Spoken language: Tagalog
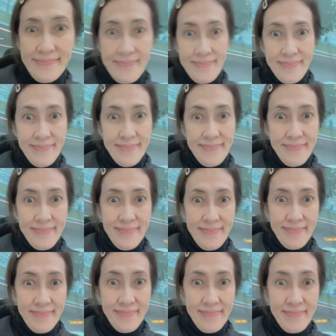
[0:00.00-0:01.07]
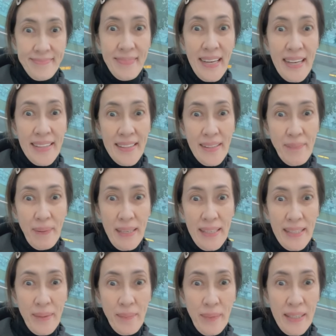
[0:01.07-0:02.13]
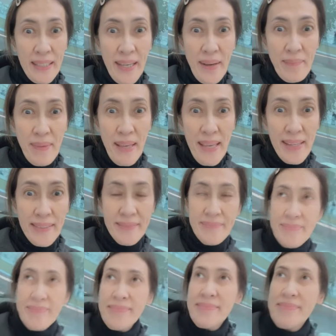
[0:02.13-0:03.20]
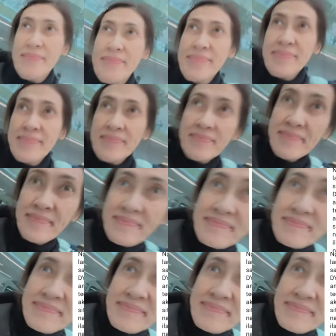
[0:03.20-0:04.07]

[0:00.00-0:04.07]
ng Charlotte International Airport sa North Carolina sa Amerika.